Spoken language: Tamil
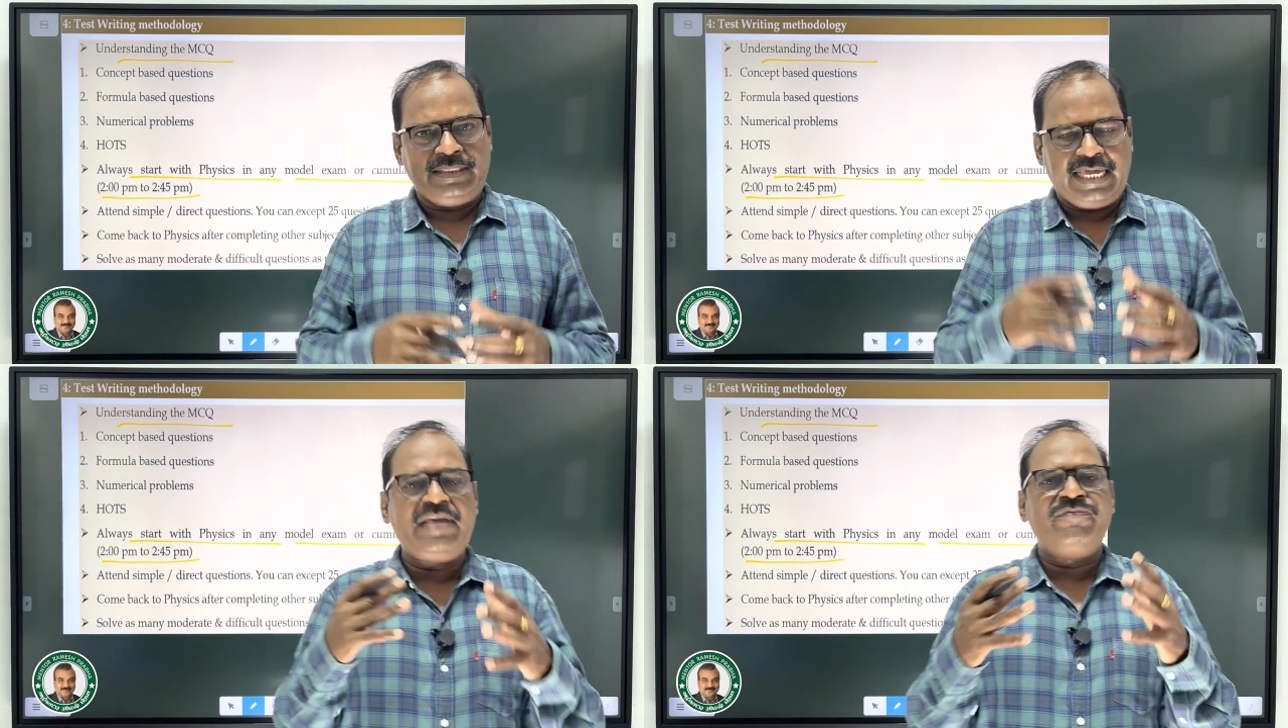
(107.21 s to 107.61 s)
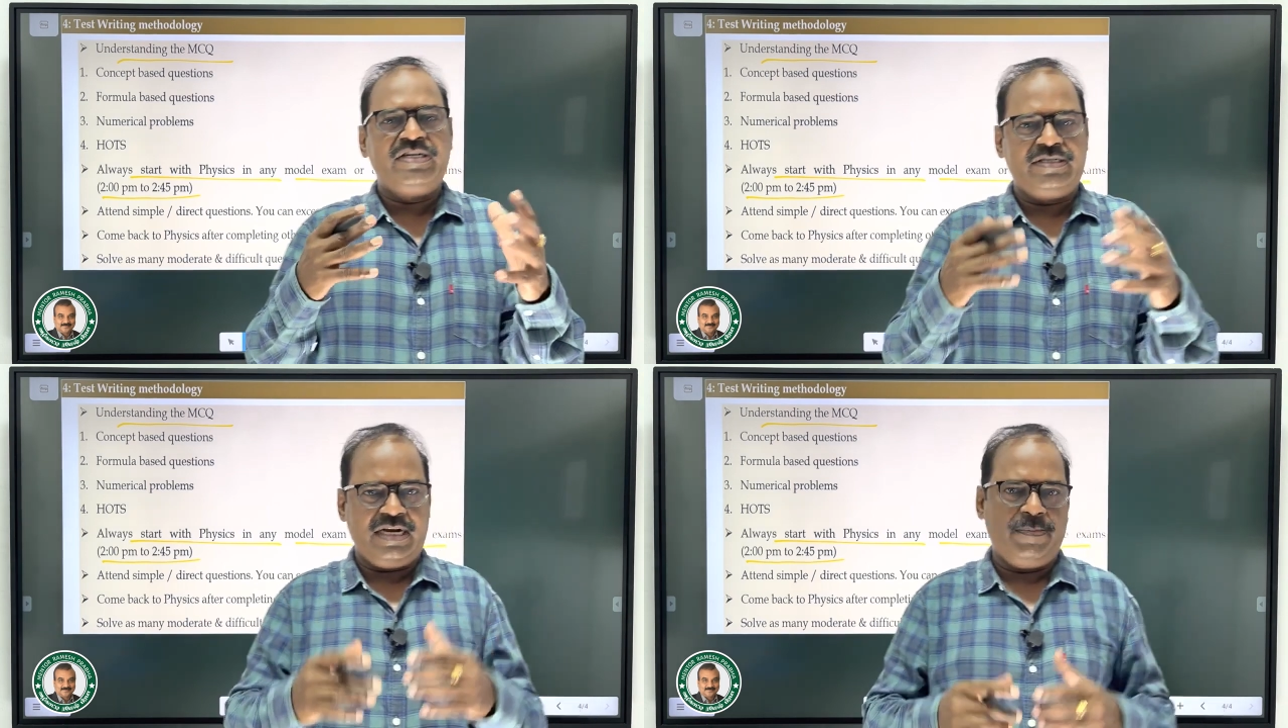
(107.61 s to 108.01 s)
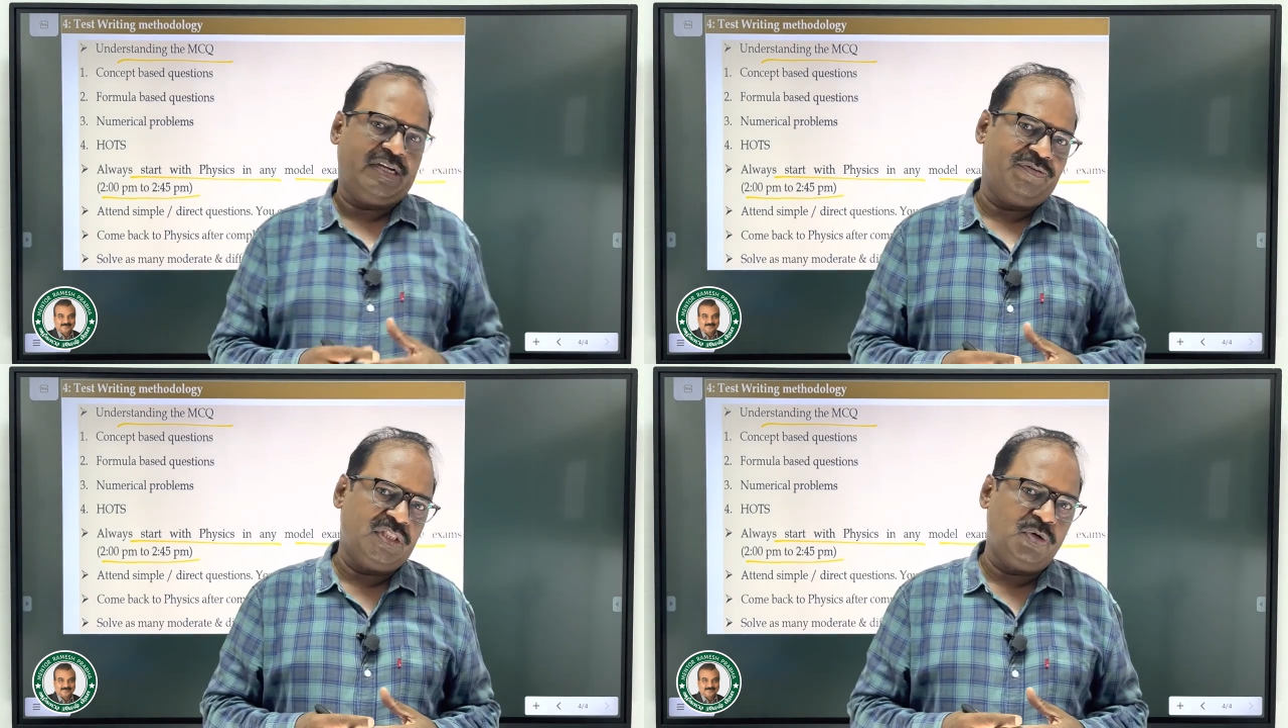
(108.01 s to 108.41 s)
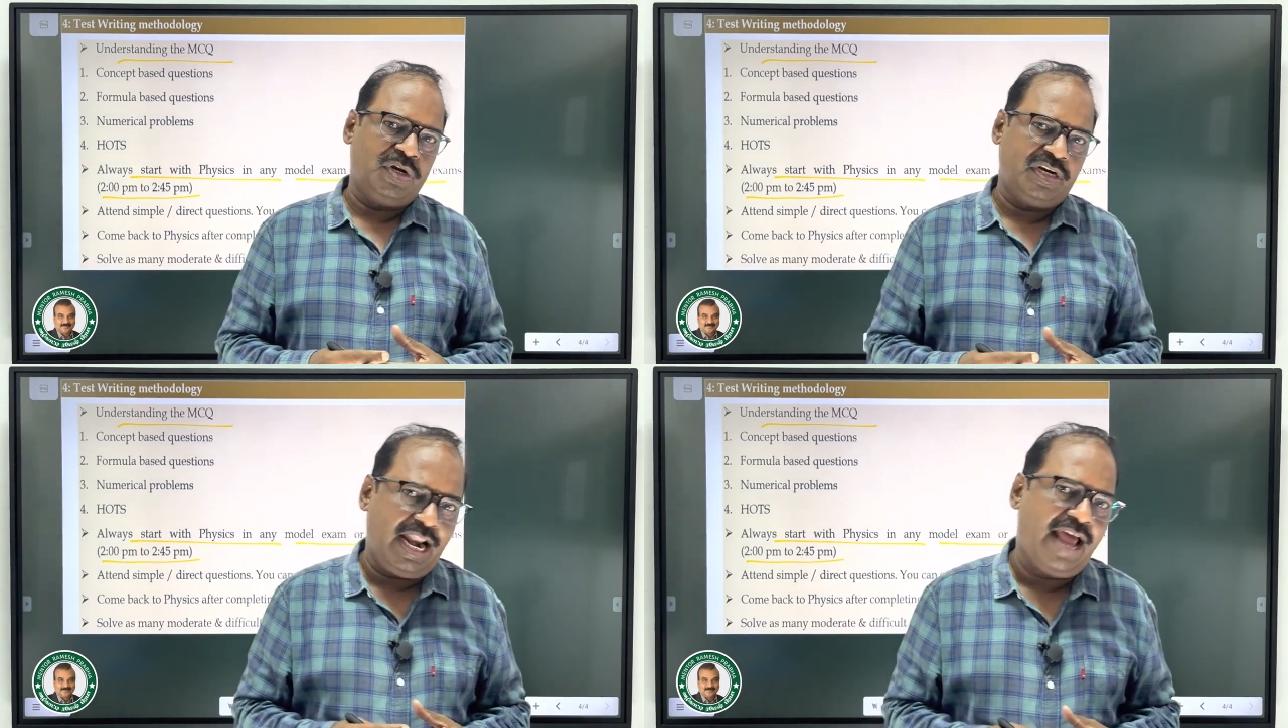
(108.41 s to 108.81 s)
தெளிவு நமக்கு வந்து
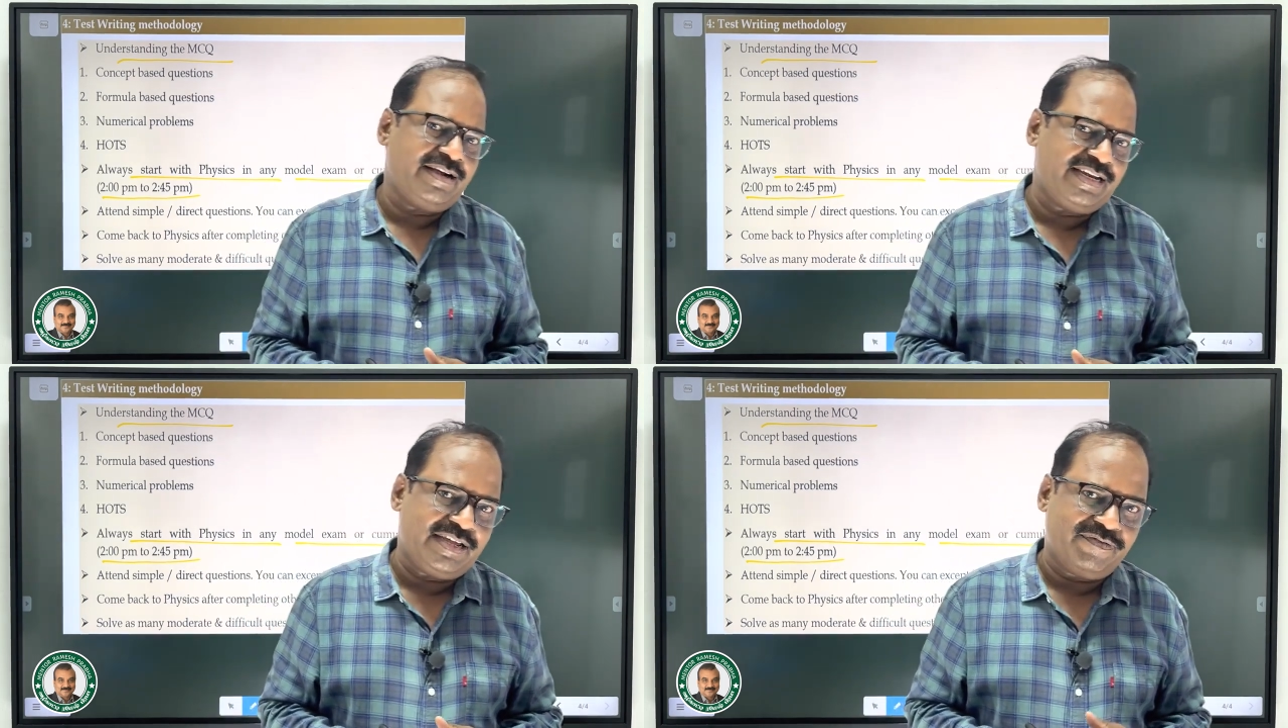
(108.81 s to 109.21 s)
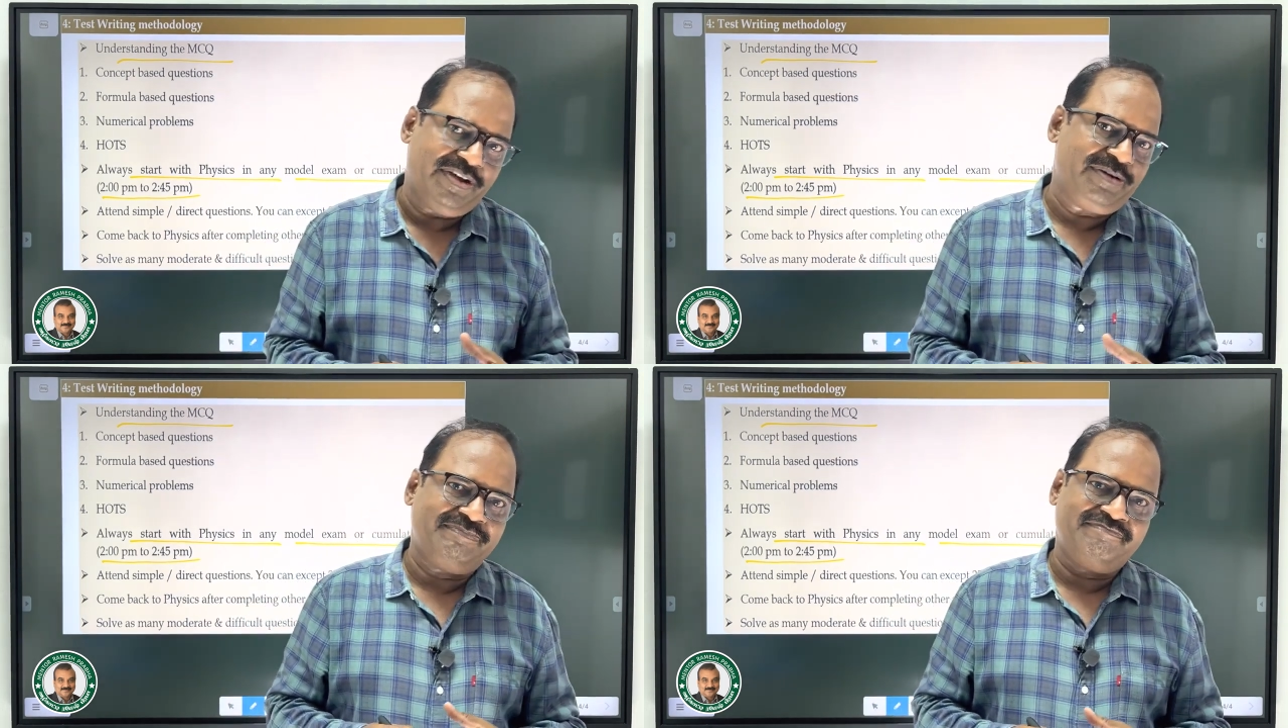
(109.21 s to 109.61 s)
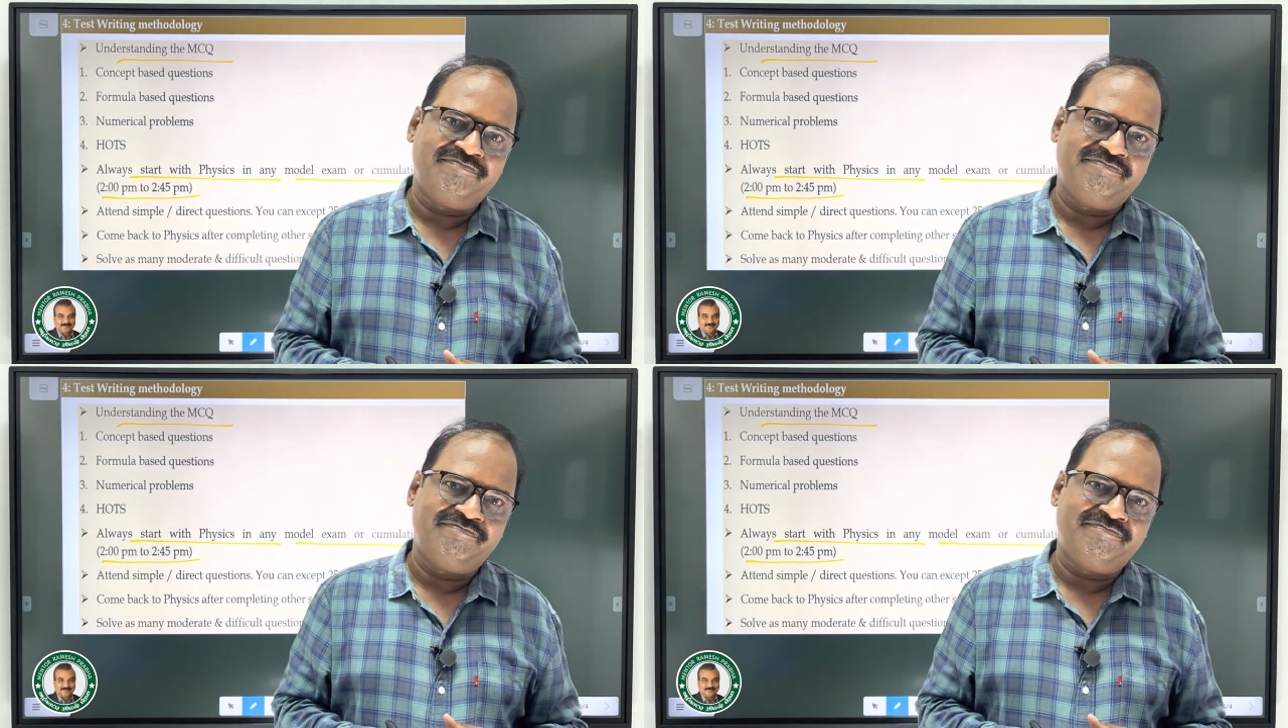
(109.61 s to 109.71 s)
ஒரு கிளாரிட்டி வேணும்